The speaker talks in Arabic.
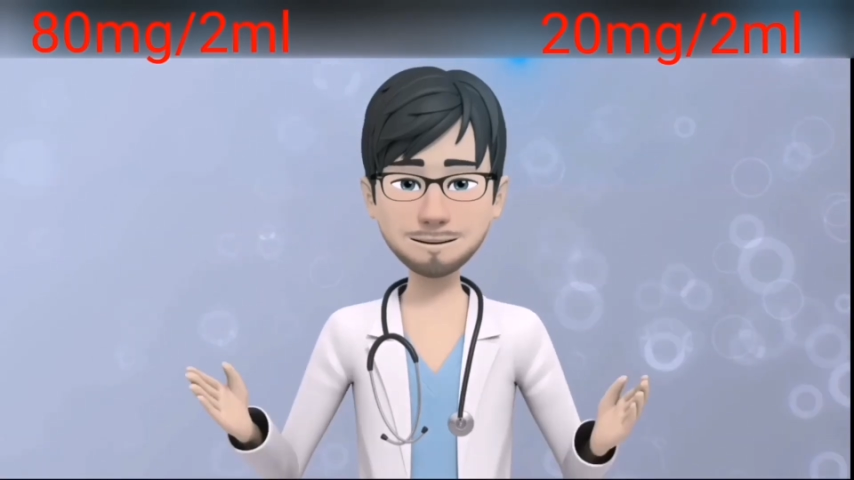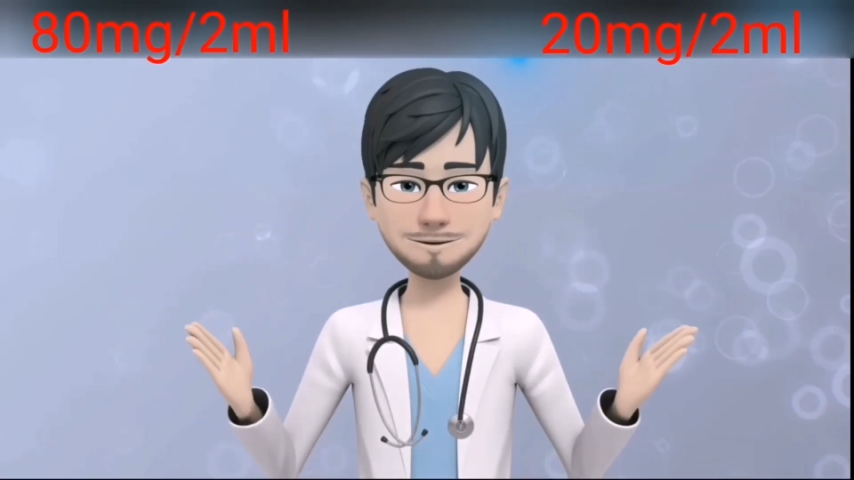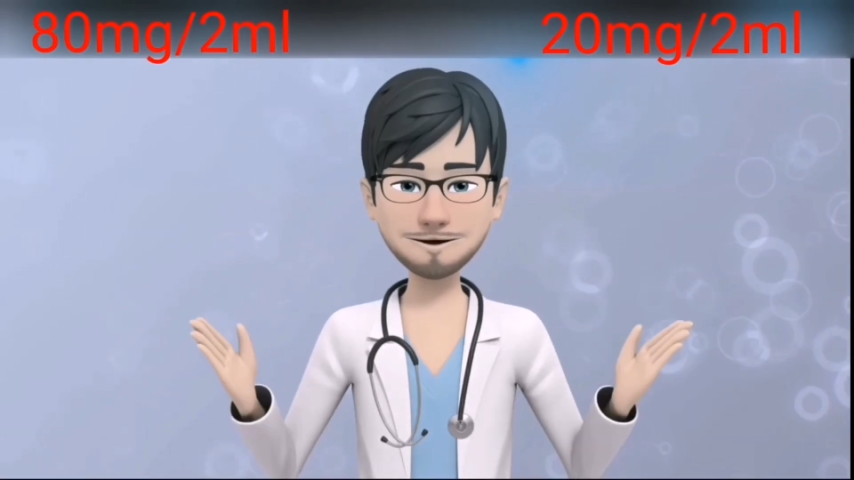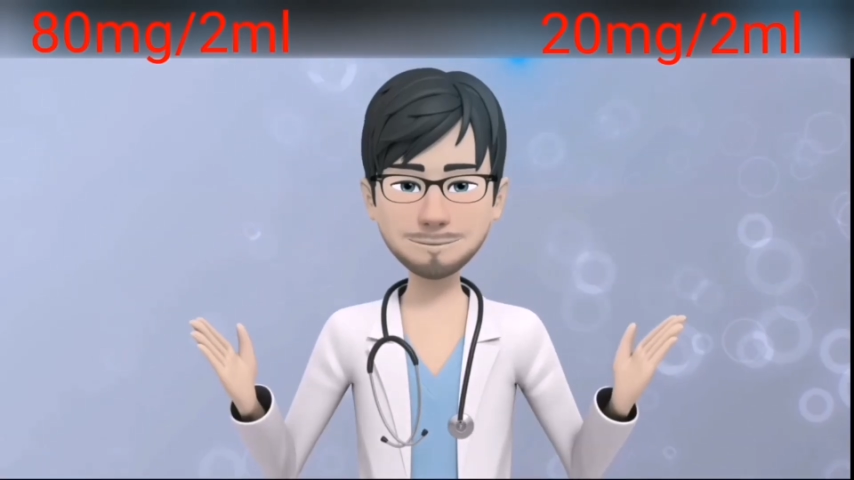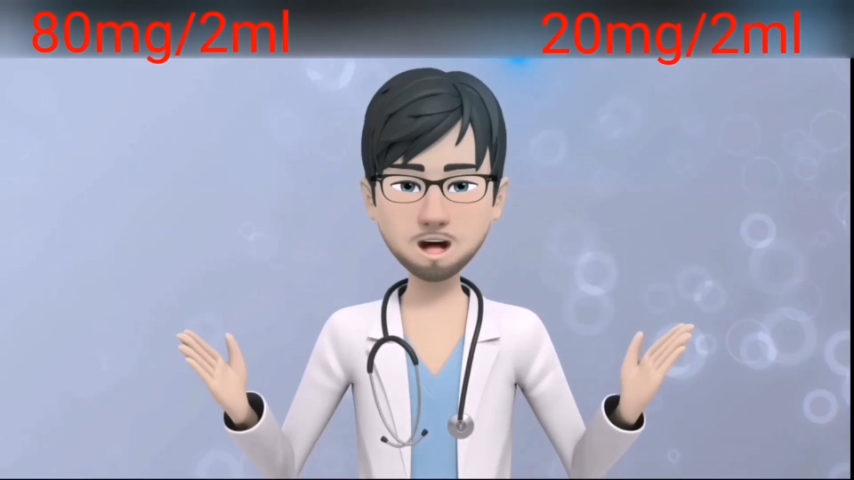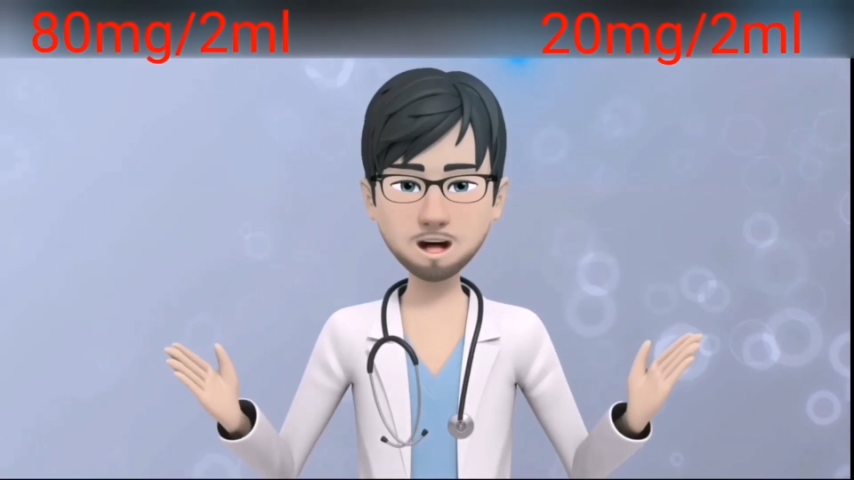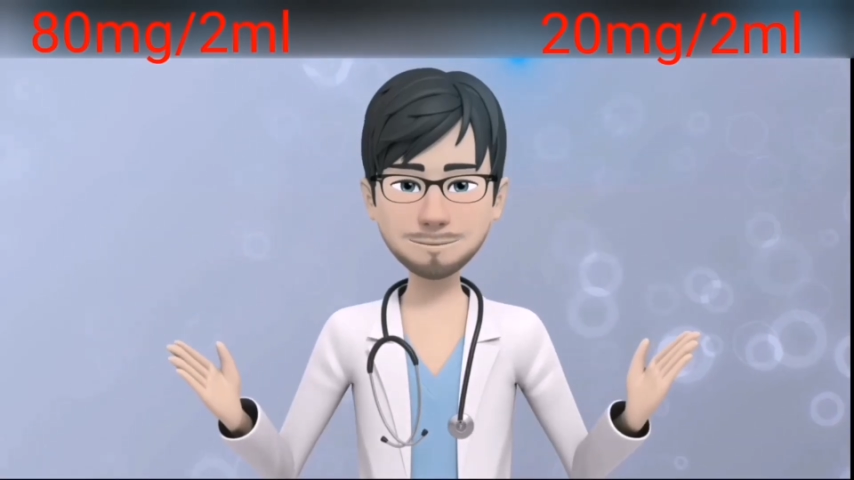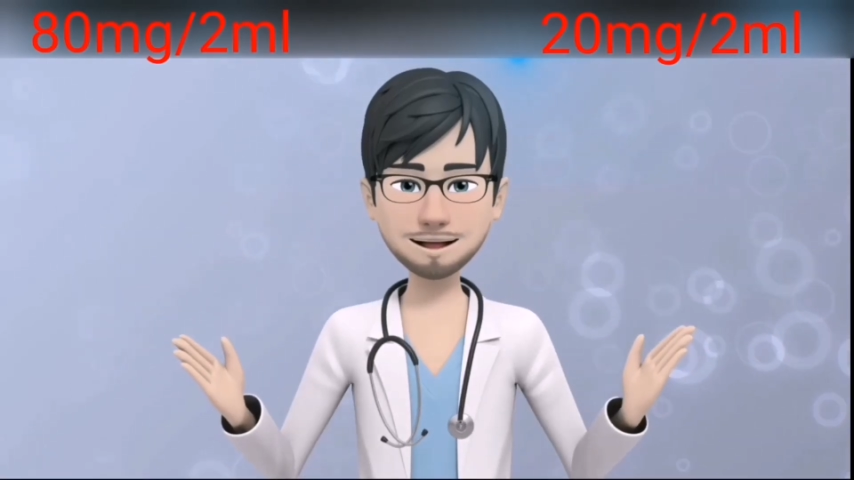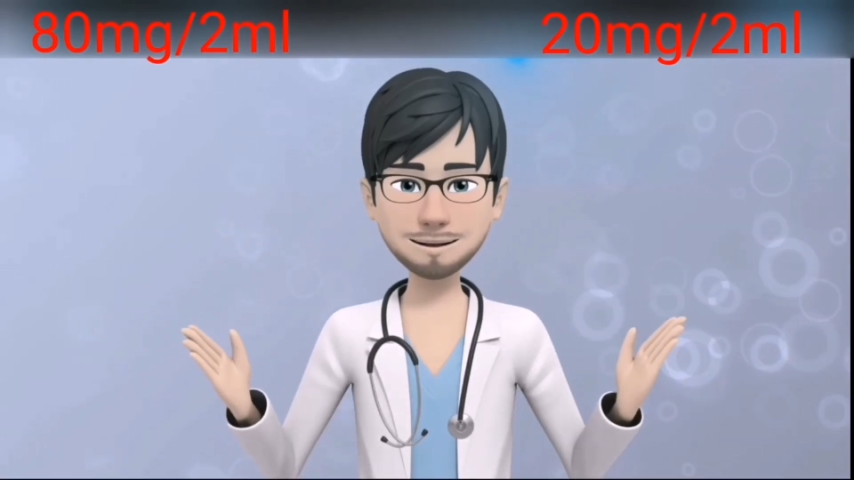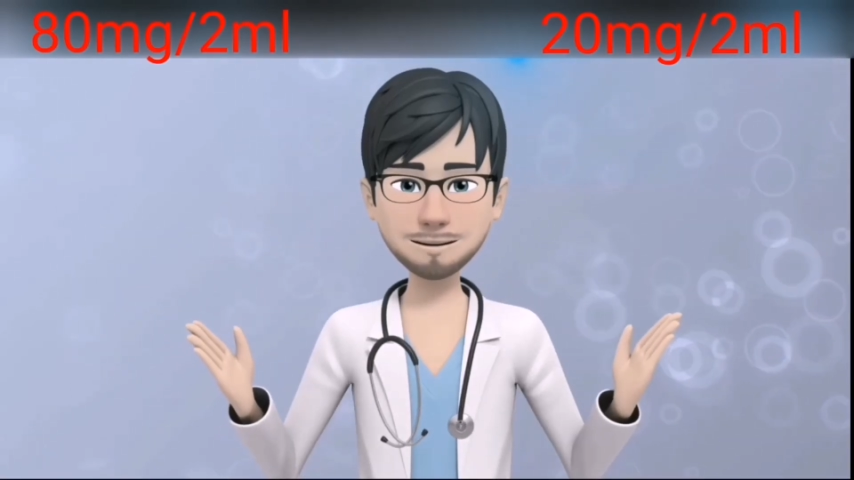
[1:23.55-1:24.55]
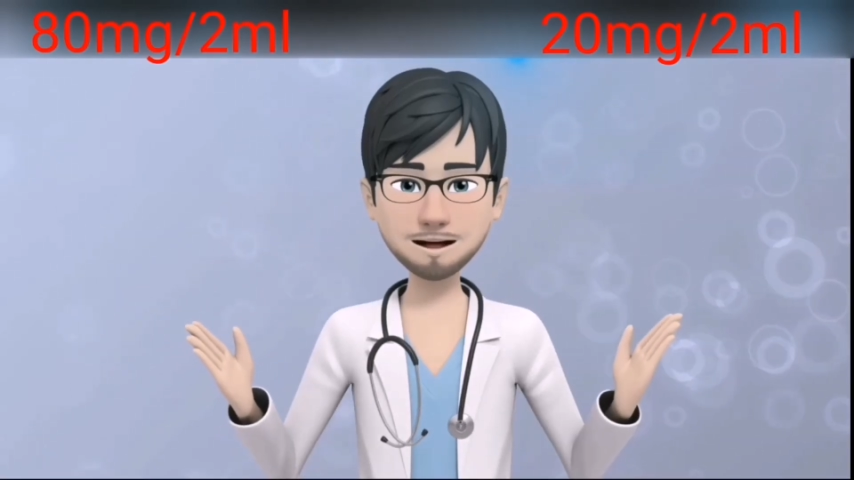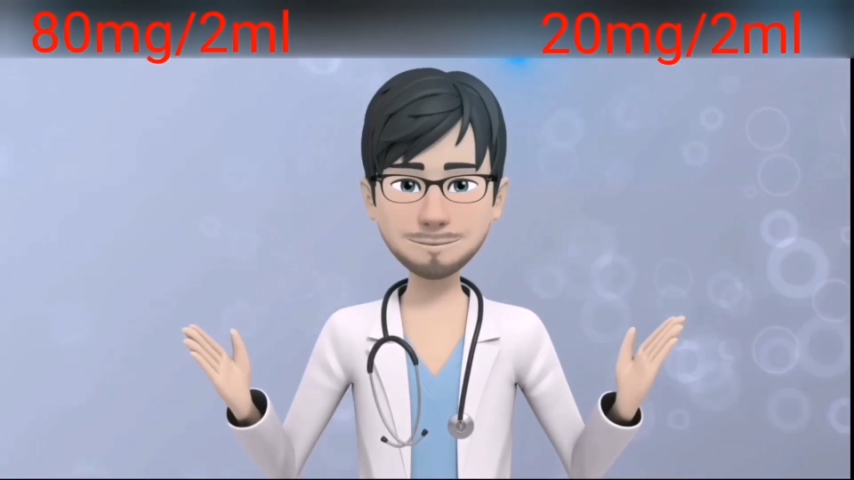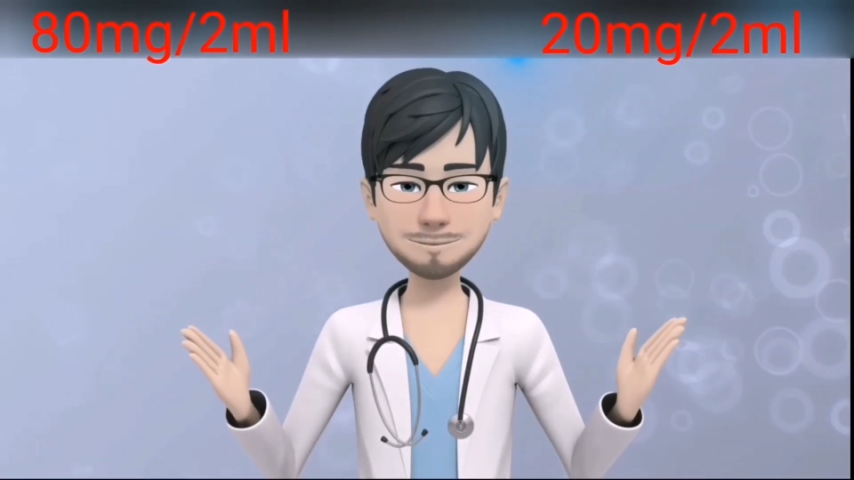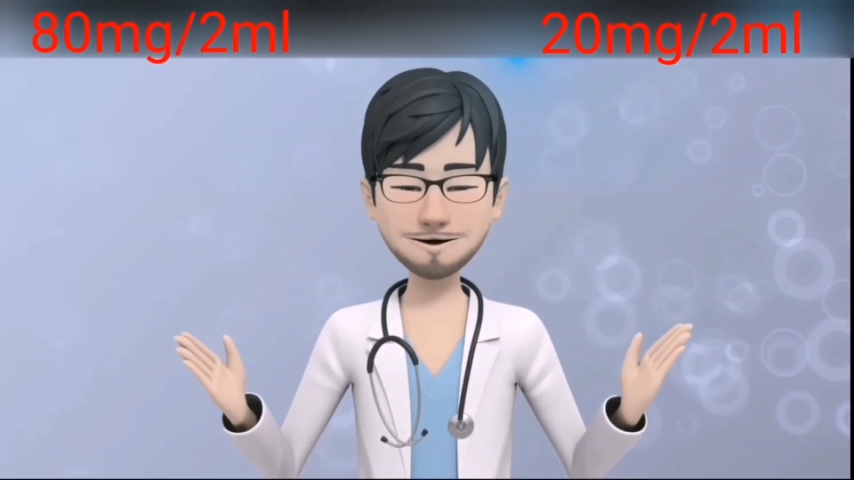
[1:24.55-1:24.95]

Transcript: عند أمبول قوة